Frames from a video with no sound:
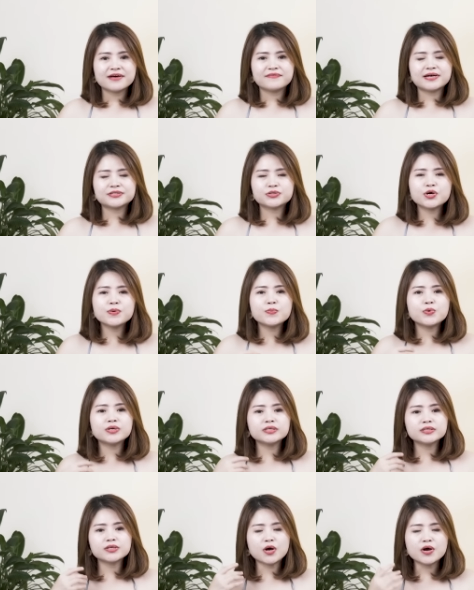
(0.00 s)
và tôi
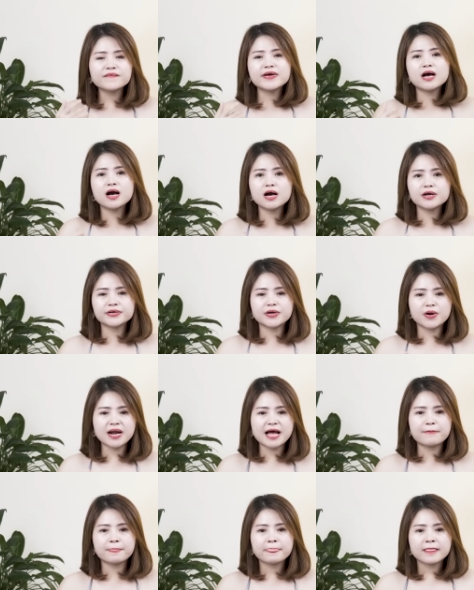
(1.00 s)
muốn nói với họ đó
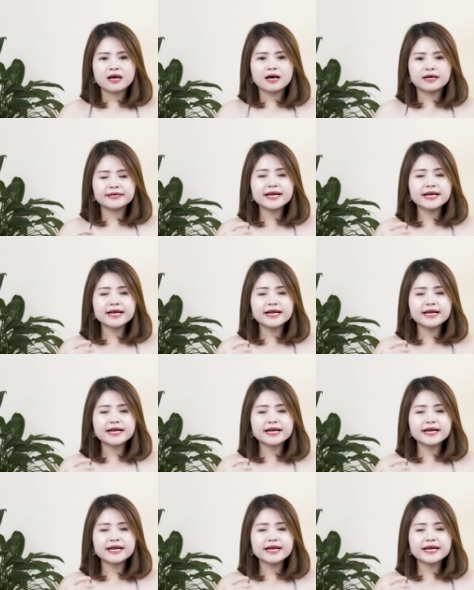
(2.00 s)
là ờ,